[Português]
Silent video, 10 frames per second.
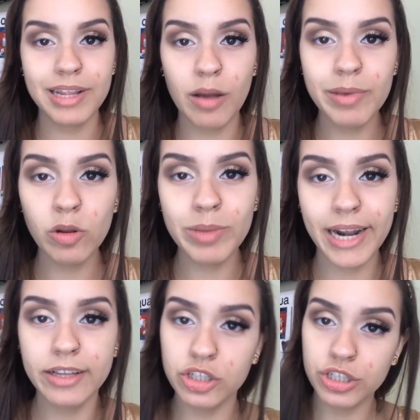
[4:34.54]
Dar uma
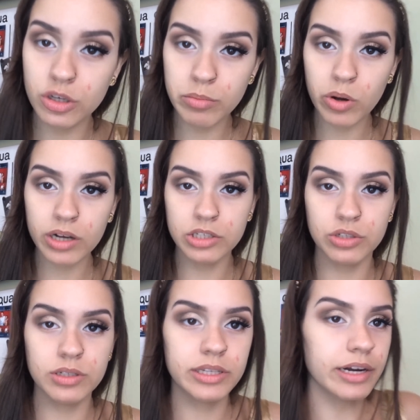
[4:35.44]
iluminadinha no meu
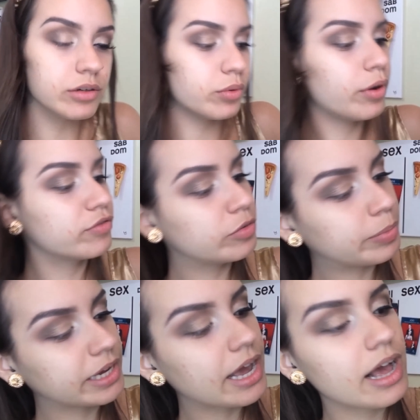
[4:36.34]
cantinho interno, eu vou
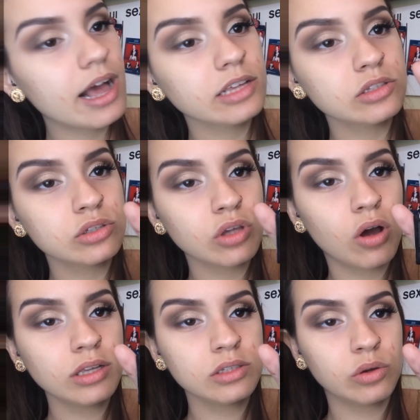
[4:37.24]
pegar
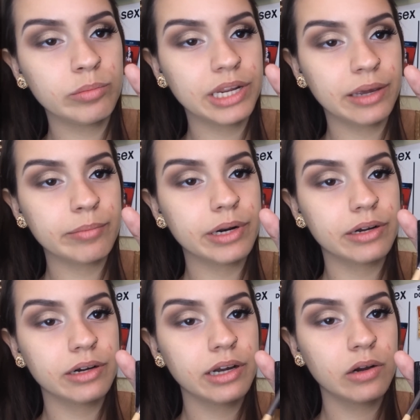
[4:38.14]
só a sombrinha
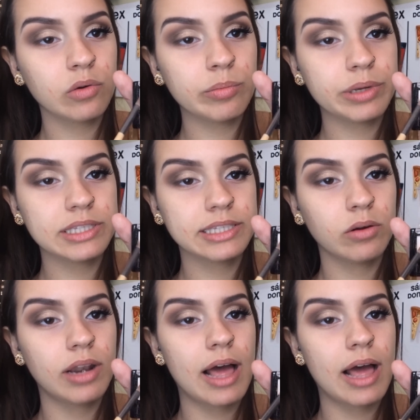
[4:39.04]
branca com o pincel